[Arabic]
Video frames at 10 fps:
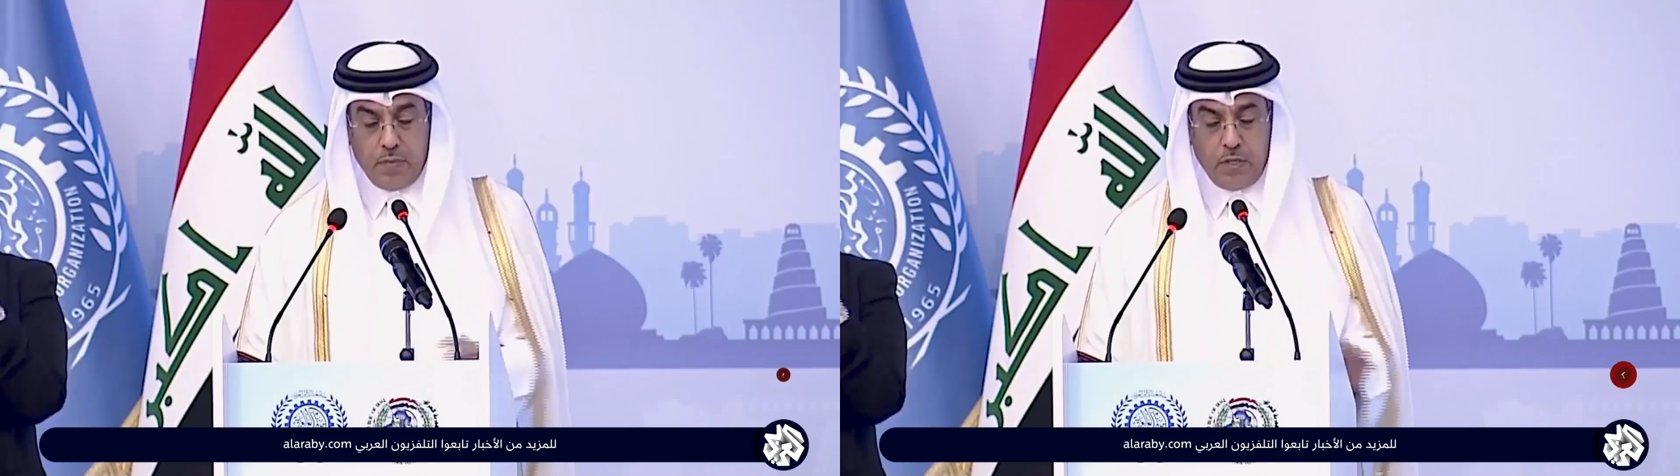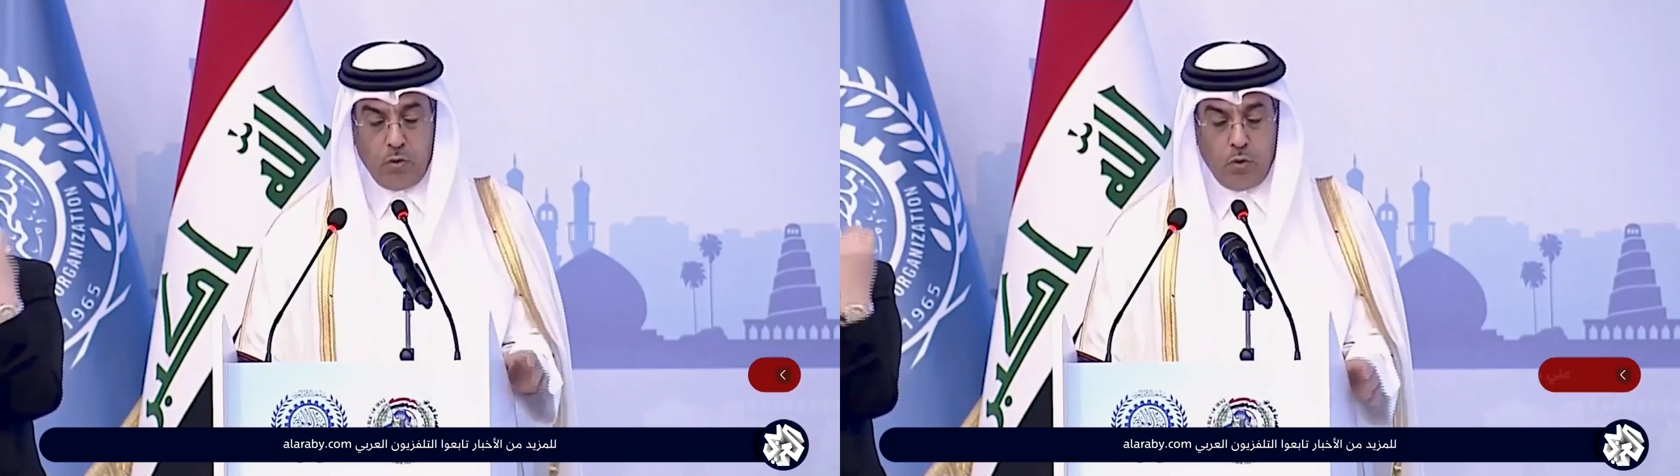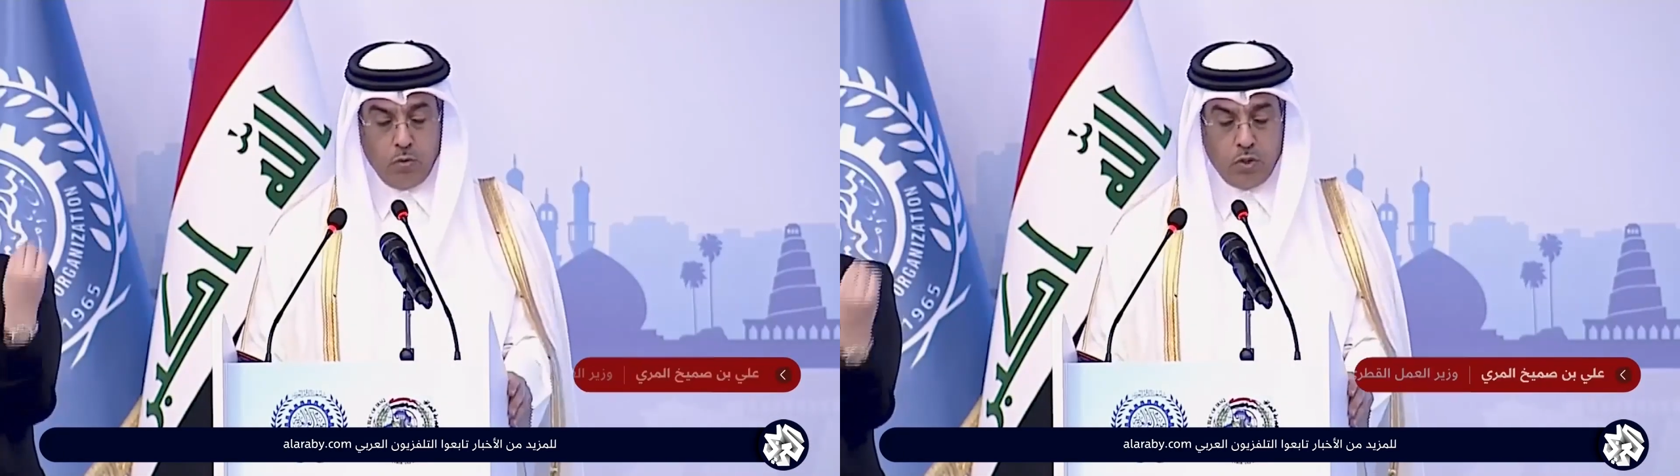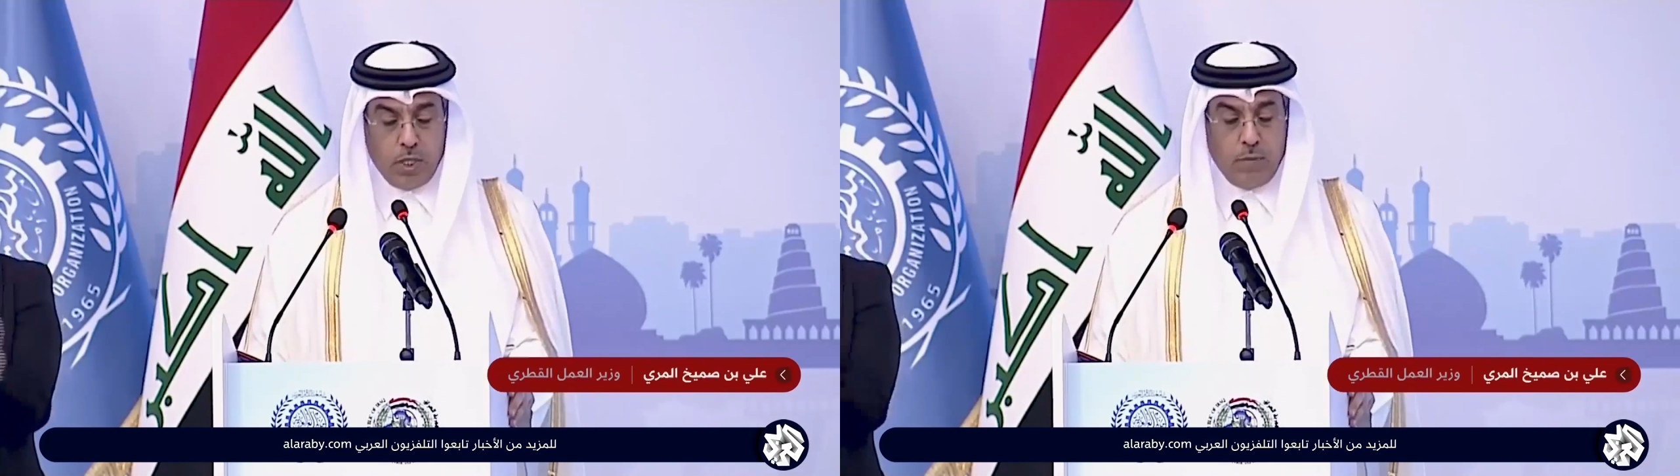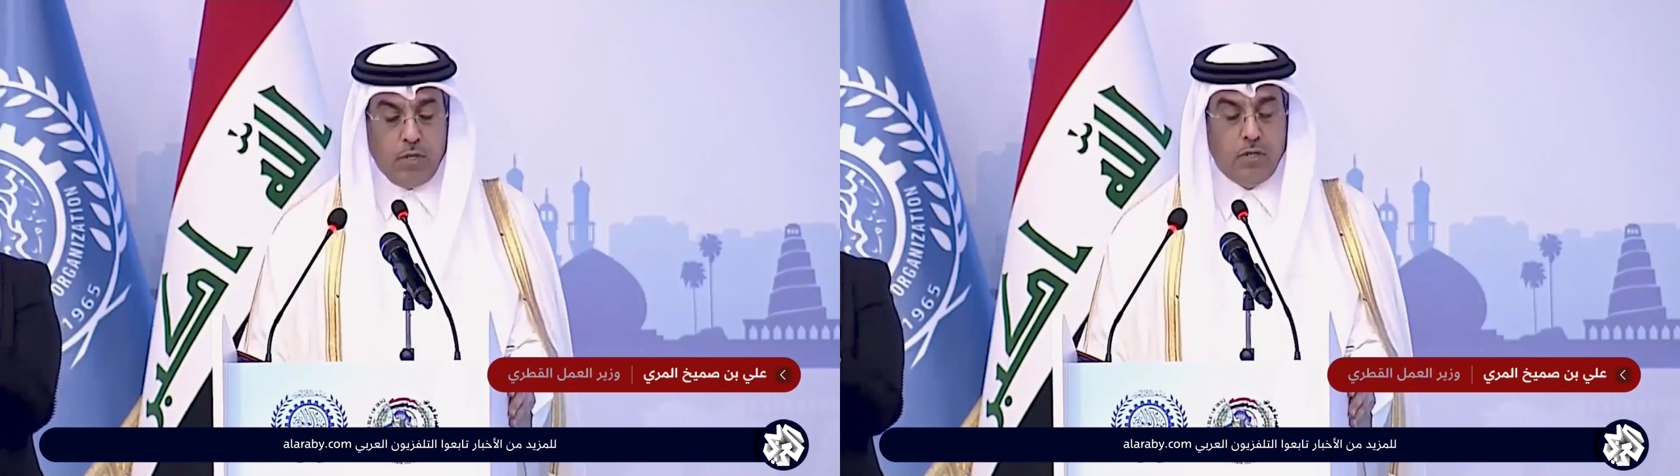ندعو
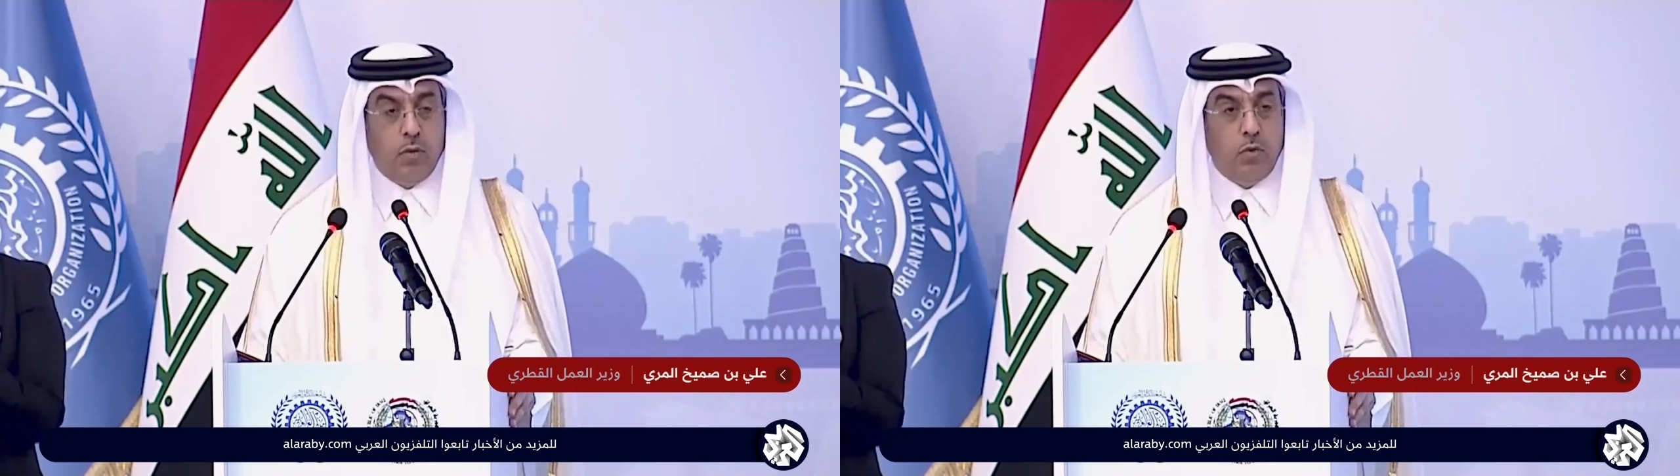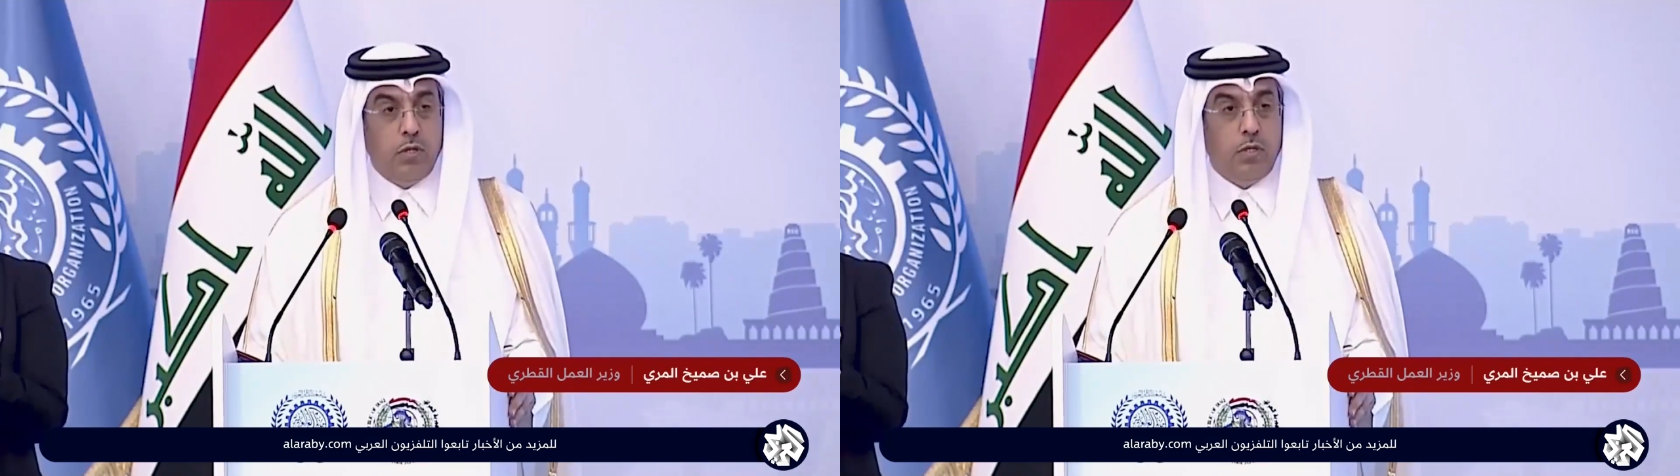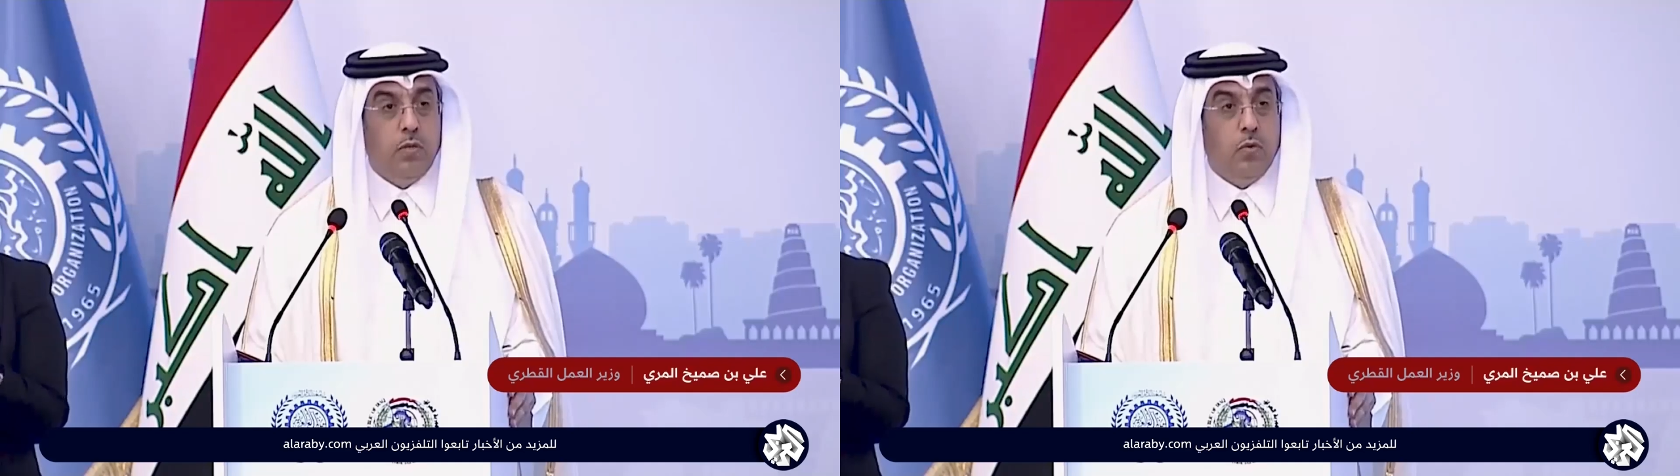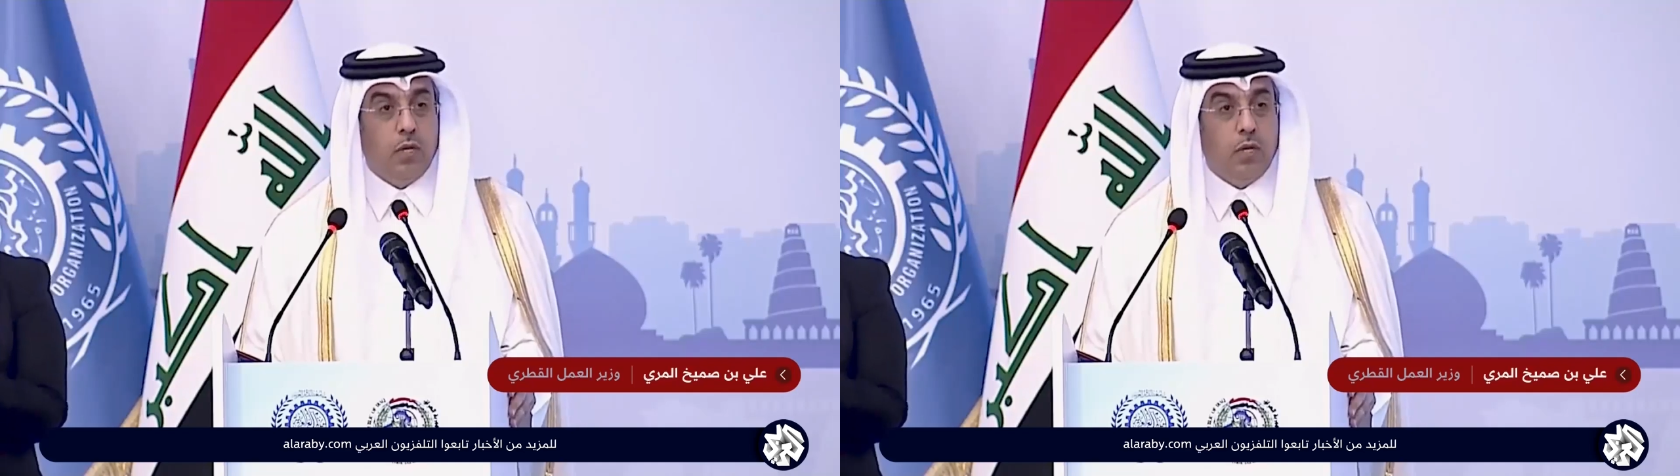المجتمع الدولي